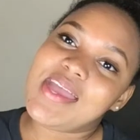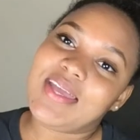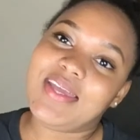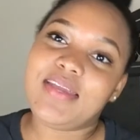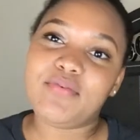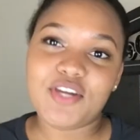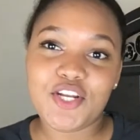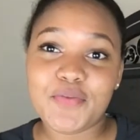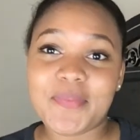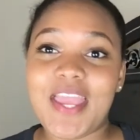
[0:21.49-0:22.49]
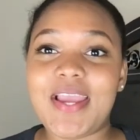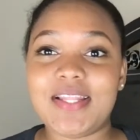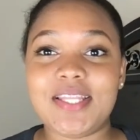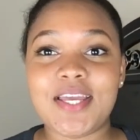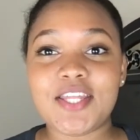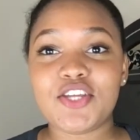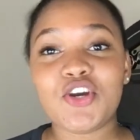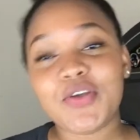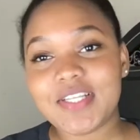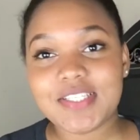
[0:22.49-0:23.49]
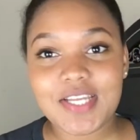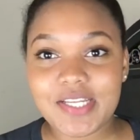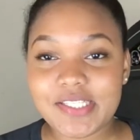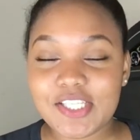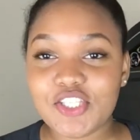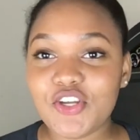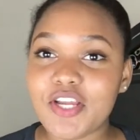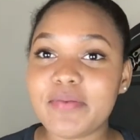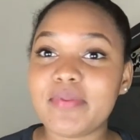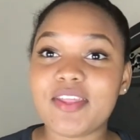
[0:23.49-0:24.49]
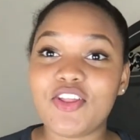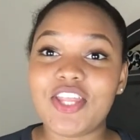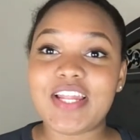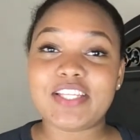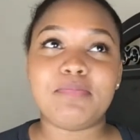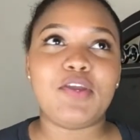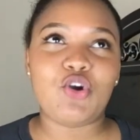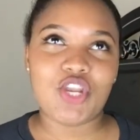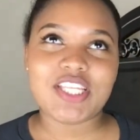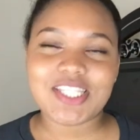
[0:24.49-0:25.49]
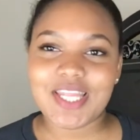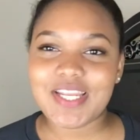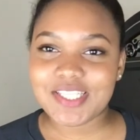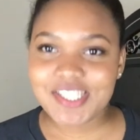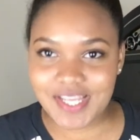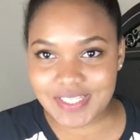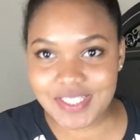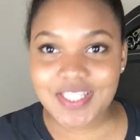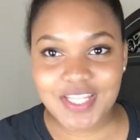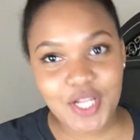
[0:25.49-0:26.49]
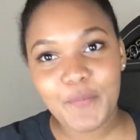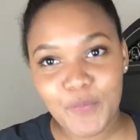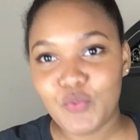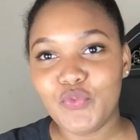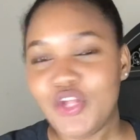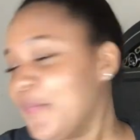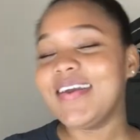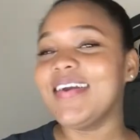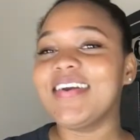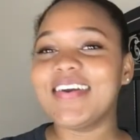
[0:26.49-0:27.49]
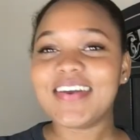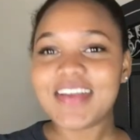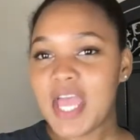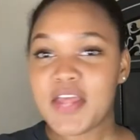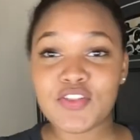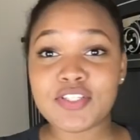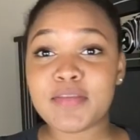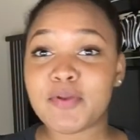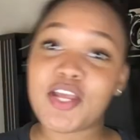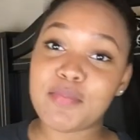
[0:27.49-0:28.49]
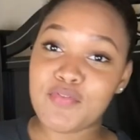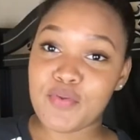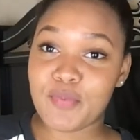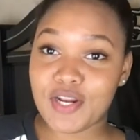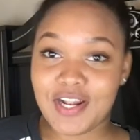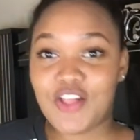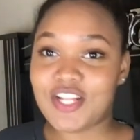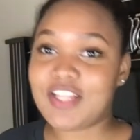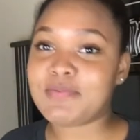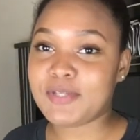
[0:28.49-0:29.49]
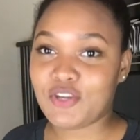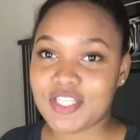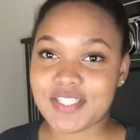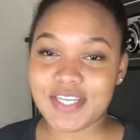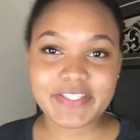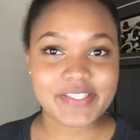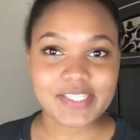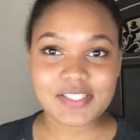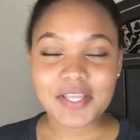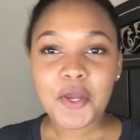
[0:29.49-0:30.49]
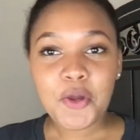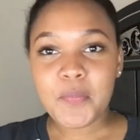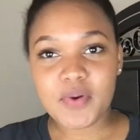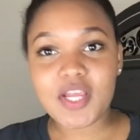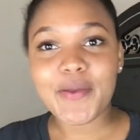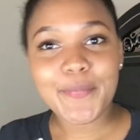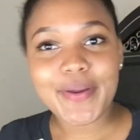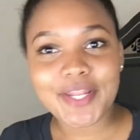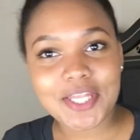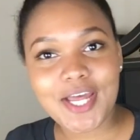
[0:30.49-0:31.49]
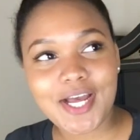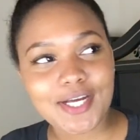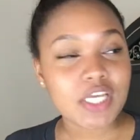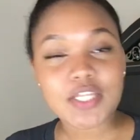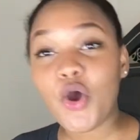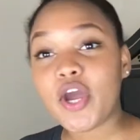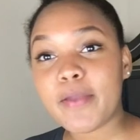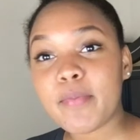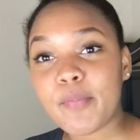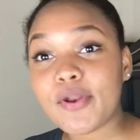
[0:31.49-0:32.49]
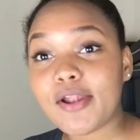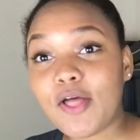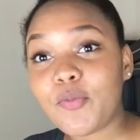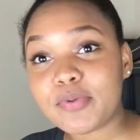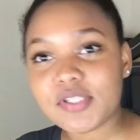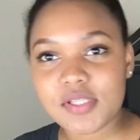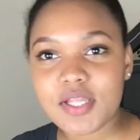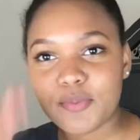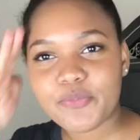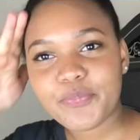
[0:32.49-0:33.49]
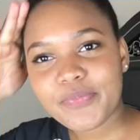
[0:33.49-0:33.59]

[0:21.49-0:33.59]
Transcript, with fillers: Y bueno, en el día de hoy estaré haciendo el video de las peores trenzas del mundo. No sé por qué me fui por el lado de las peores trenzas, porque en verdad tengo que irme por el lado positivo.